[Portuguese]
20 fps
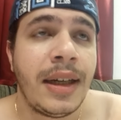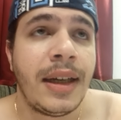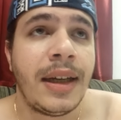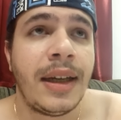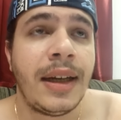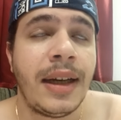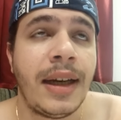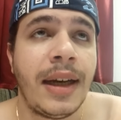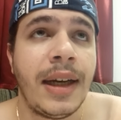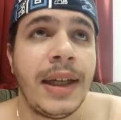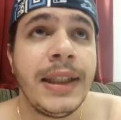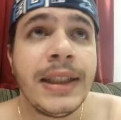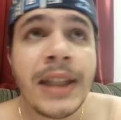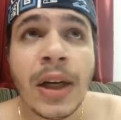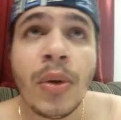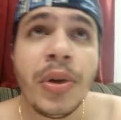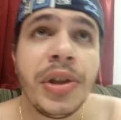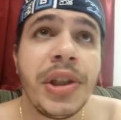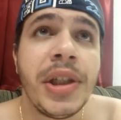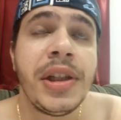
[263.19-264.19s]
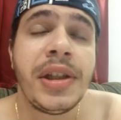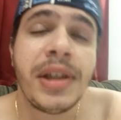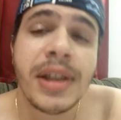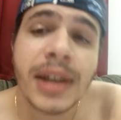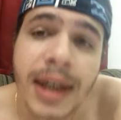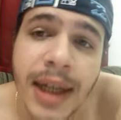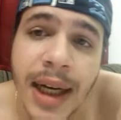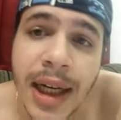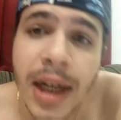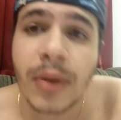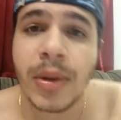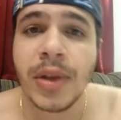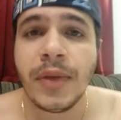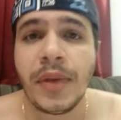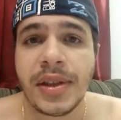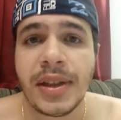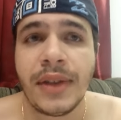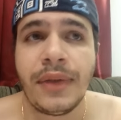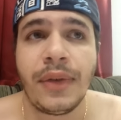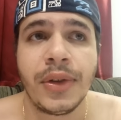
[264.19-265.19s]
É, então hoje em dia, cara, quando
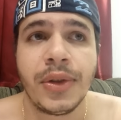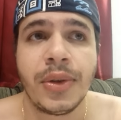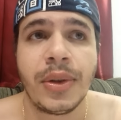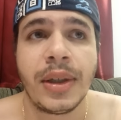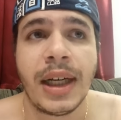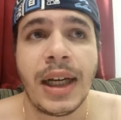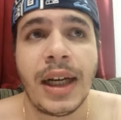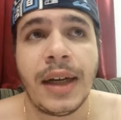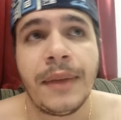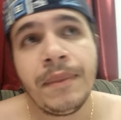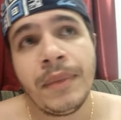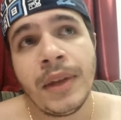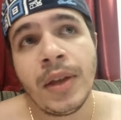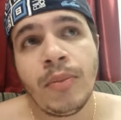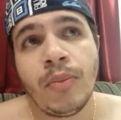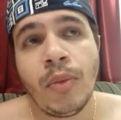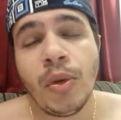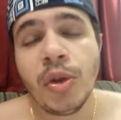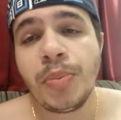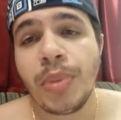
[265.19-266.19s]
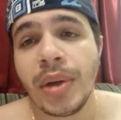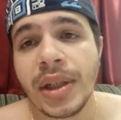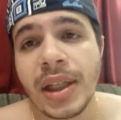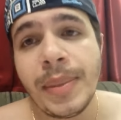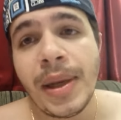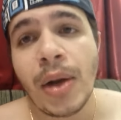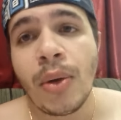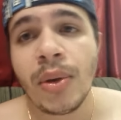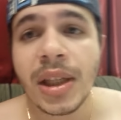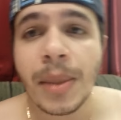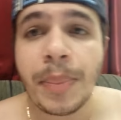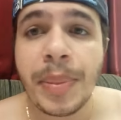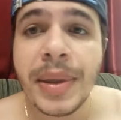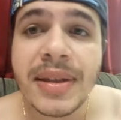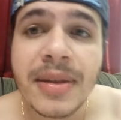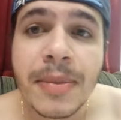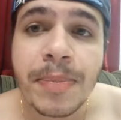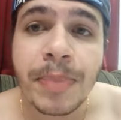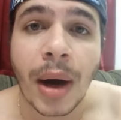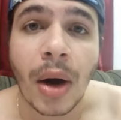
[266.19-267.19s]
você for jogar, vamos supor, na minha conta
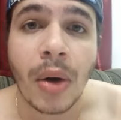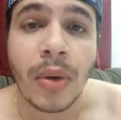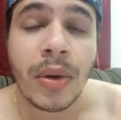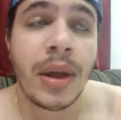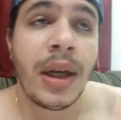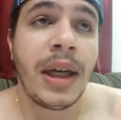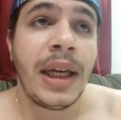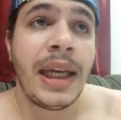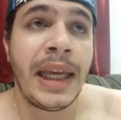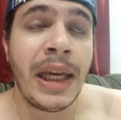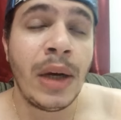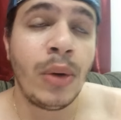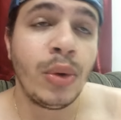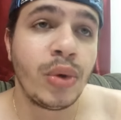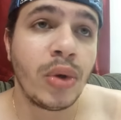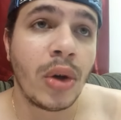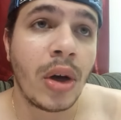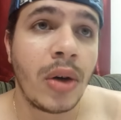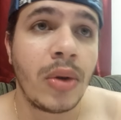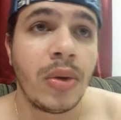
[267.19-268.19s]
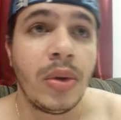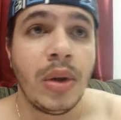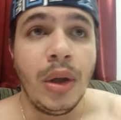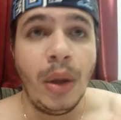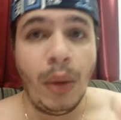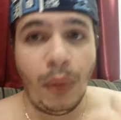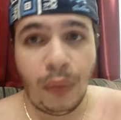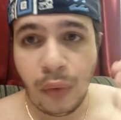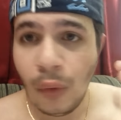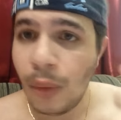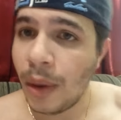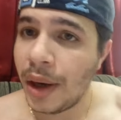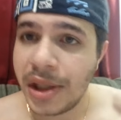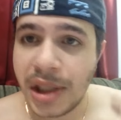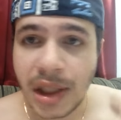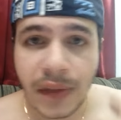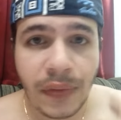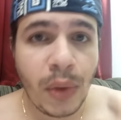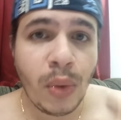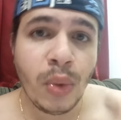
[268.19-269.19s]
principal, eu jogo full
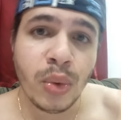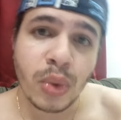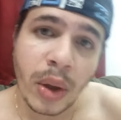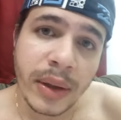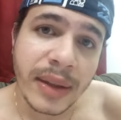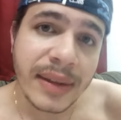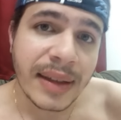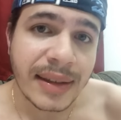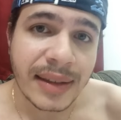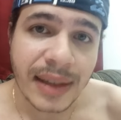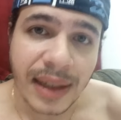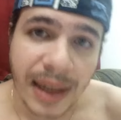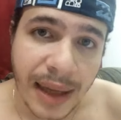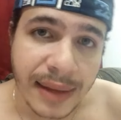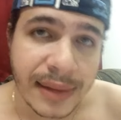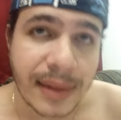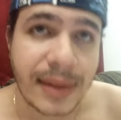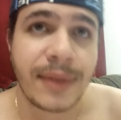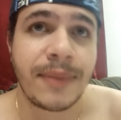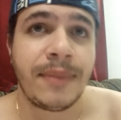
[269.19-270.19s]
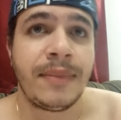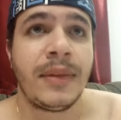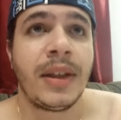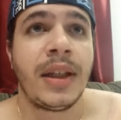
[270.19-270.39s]
artif com todas as classes.